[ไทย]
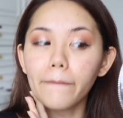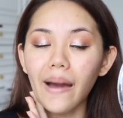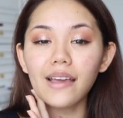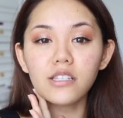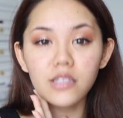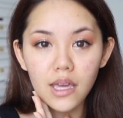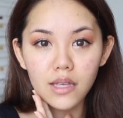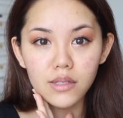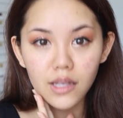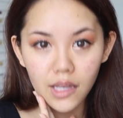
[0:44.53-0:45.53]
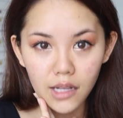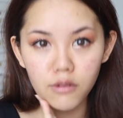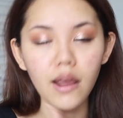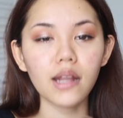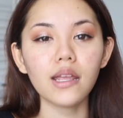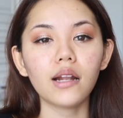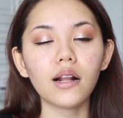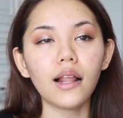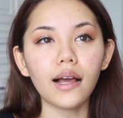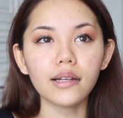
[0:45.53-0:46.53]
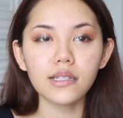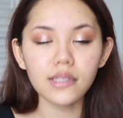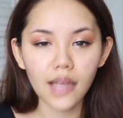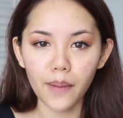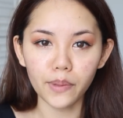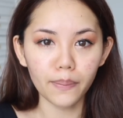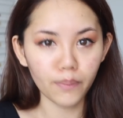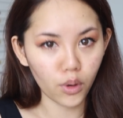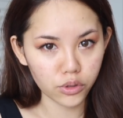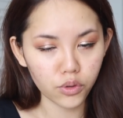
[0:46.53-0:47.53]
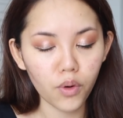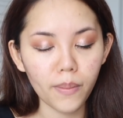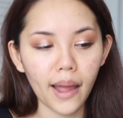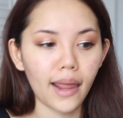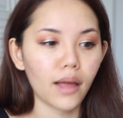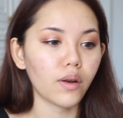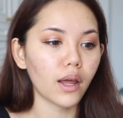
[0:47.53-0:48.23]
ไปฉีดสกินเรเดียนครั้งที่ 3 กับหมอโจมาแล้ว